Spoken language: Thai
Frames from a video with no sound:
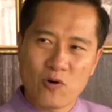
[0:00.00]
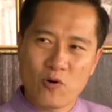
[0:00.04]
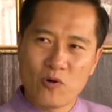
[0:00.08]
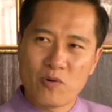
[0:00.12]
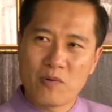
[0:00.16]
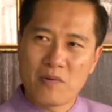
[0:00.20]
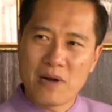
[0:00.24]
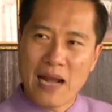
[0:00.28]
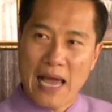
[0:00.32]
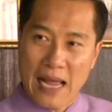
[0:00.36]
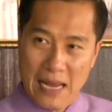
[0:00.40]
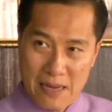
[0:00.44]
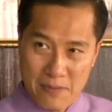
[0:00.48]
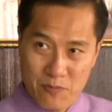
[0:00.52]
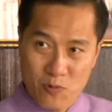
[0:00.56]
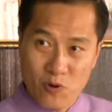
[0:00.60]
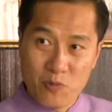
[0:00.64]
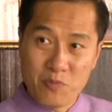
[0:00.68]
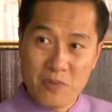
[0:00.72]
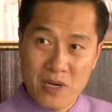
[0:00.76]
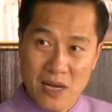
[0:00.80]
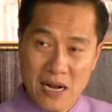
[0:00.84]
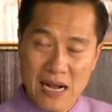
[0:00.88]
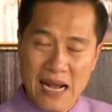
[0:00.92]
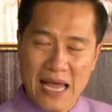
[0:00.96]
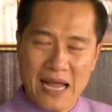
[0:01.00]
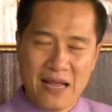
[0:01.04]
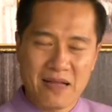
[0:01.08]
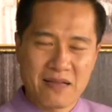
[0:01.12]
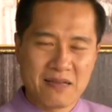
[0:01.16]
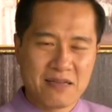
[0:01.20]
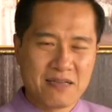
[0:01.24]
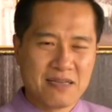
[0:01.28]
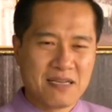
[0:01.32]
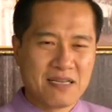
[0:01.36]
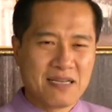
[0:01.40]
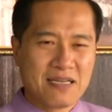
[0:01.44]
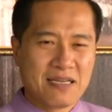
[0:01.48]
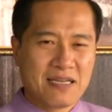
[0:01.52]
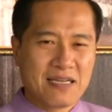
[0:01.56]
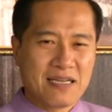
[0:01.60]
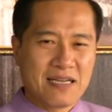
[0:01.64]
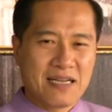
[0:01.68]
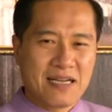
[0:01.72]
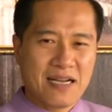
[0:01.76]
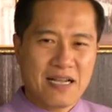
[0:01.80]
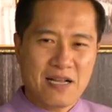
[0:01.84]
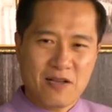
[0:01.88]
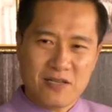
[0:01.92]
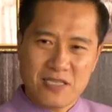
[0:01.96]
นคนหลักคนเมืองหลัก
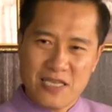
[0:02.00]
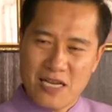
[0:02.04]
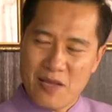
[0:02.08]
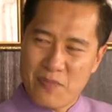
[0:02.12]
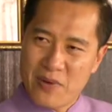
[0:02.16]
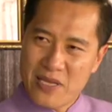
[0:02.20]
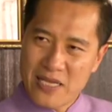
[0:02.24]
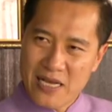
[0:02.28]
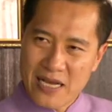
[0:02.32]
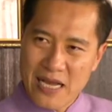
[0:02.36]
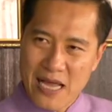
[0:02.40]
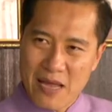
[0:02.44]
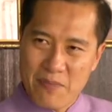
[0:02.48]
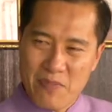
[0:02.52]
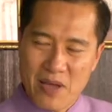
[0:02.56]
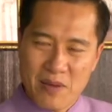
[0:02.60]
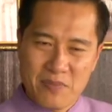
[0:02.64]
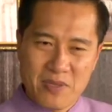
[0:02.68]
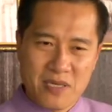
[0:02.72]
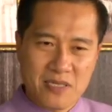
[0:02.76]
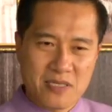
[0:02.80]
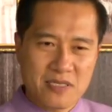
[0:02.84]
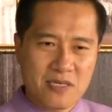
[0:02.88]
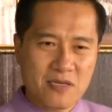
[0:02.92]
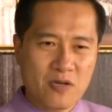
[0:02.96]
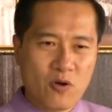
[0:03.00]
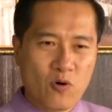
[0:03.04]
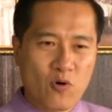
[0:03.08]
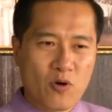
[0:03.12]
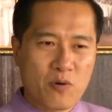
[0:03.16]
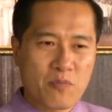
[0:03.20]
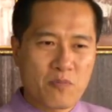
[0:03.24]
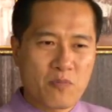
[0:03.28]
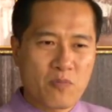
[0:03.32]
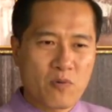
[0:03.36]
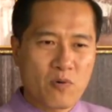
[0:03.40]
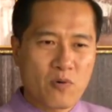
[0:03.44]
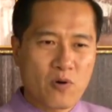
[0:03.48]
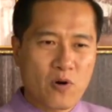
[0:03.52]
นั่นก็จะได้บรรยากาศแบบนึ้งซึ่งคน